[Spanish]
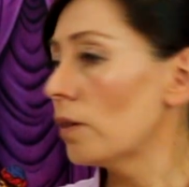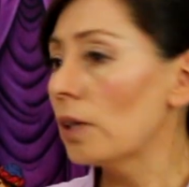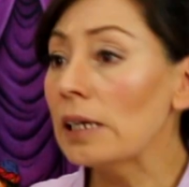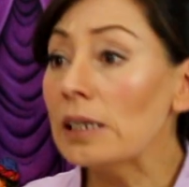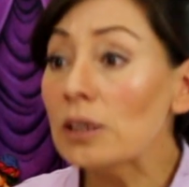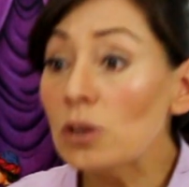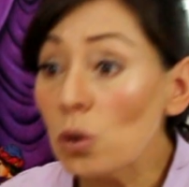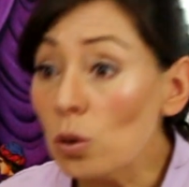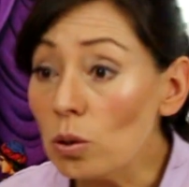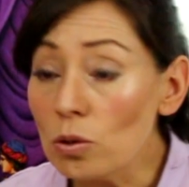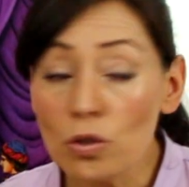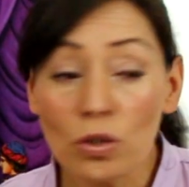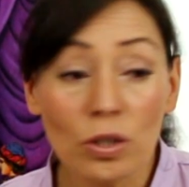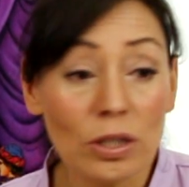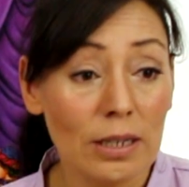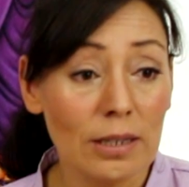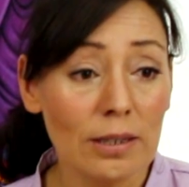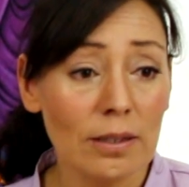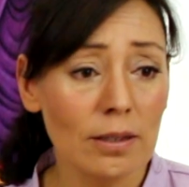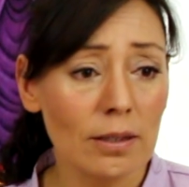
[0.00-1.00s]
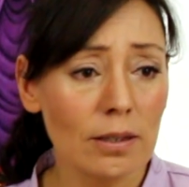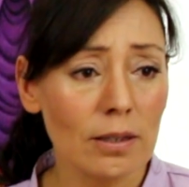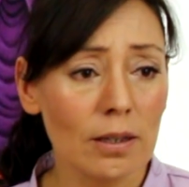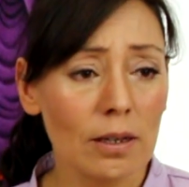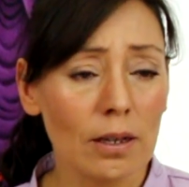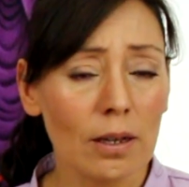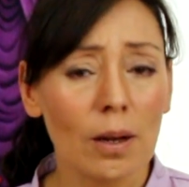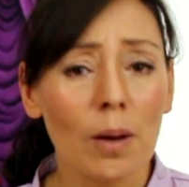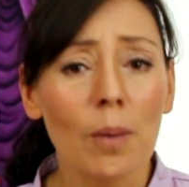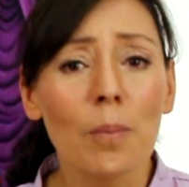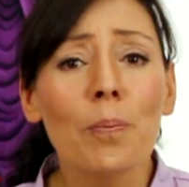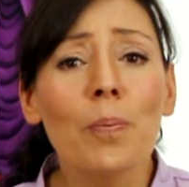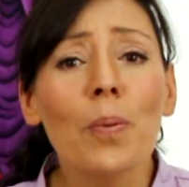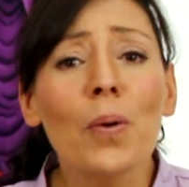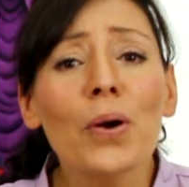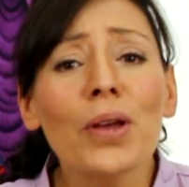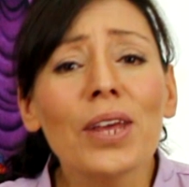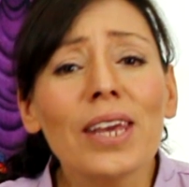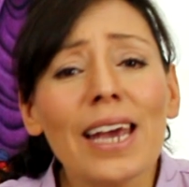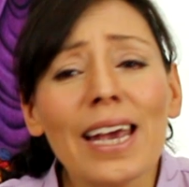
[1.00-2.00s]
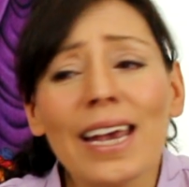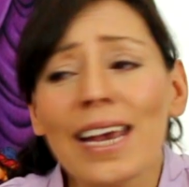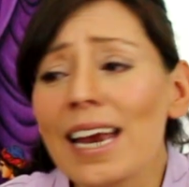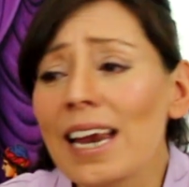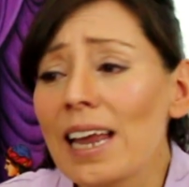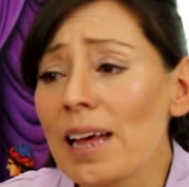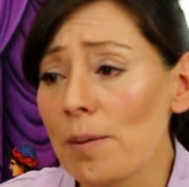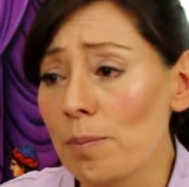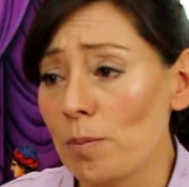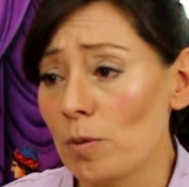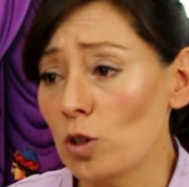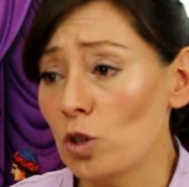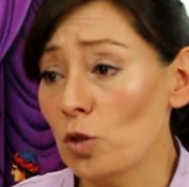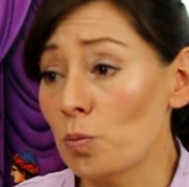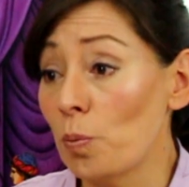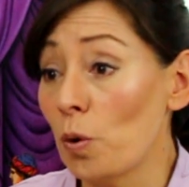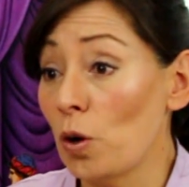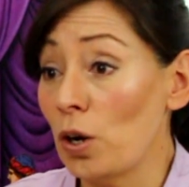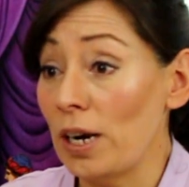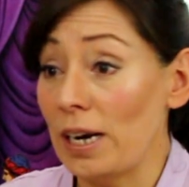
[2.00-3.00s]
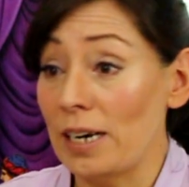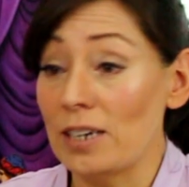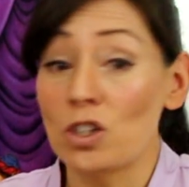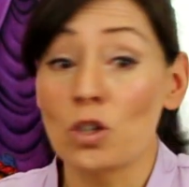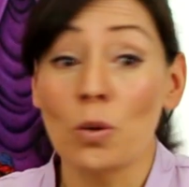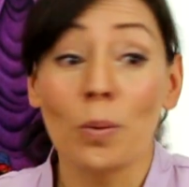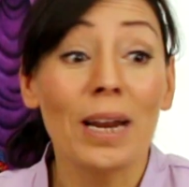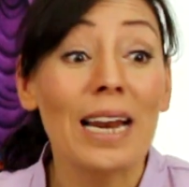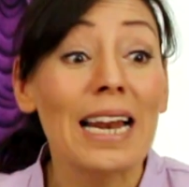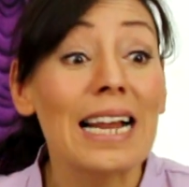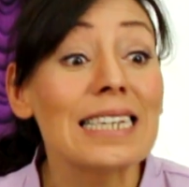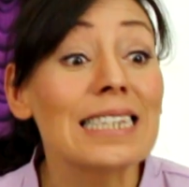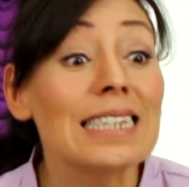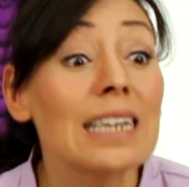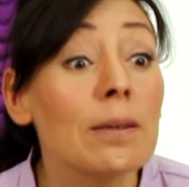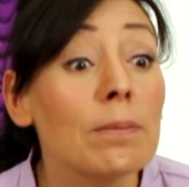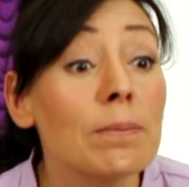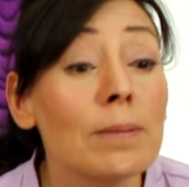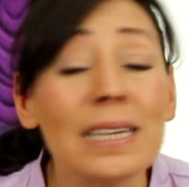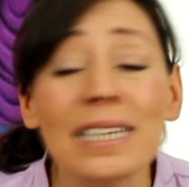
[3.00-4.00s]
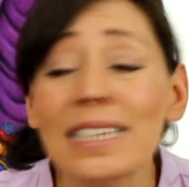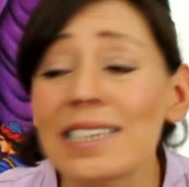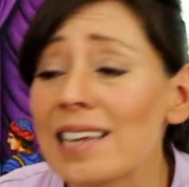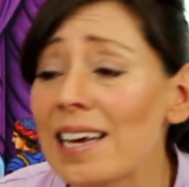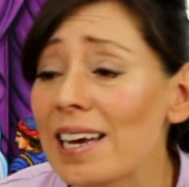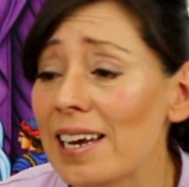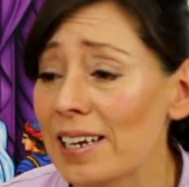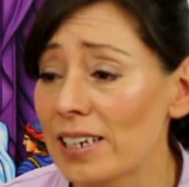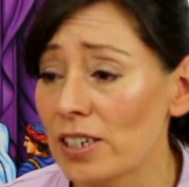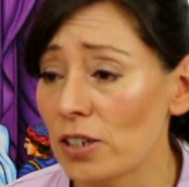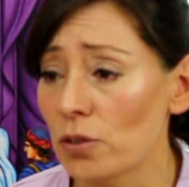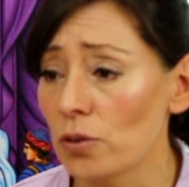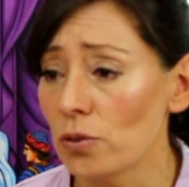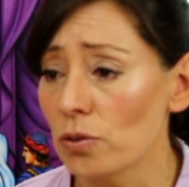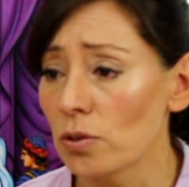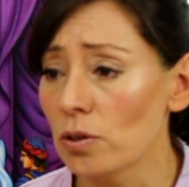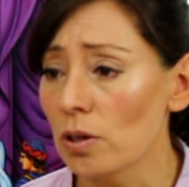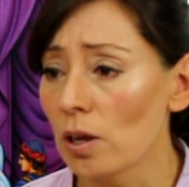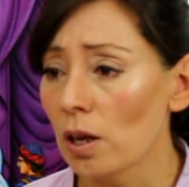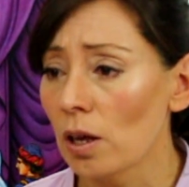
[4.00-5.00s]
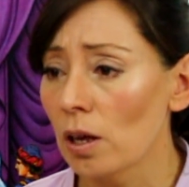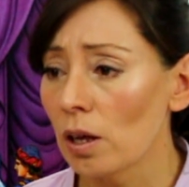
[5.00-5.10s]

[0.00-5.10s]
Entonces, ¿por qué queremos poner sobre la cerviz de ellos